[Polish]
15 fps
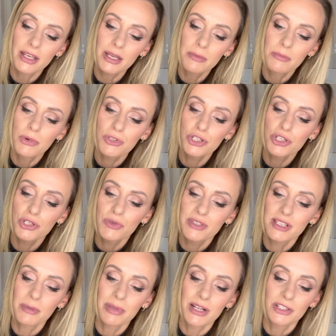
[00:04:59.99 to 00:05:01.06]
Możesz ją
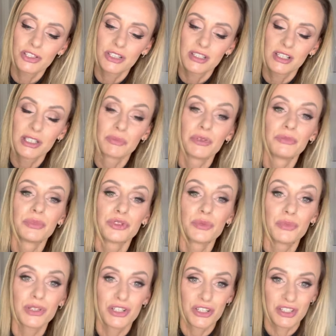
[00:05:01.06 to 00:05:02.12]
zabrać ze sobą pod
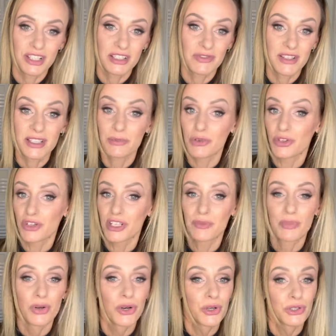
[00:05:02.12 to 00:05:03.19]
prysznic, więc możesz
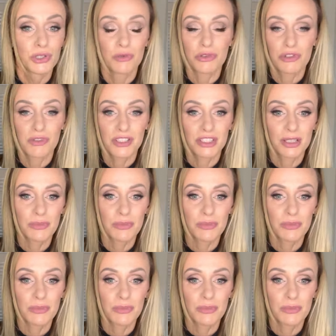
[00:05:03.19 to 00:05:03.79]
spokojnie używać na